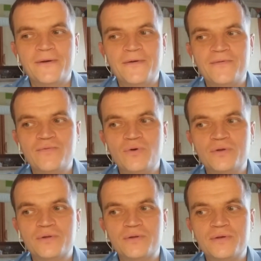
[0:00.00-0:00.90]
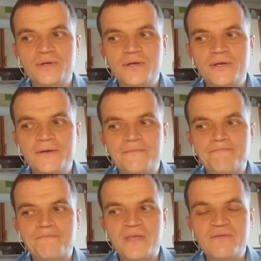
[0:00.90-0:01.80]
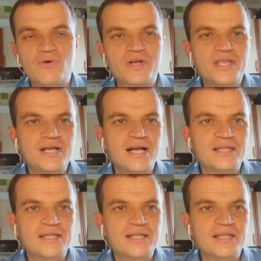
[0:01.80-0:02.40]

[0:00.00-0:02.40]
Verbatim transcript: Вот. И его книга,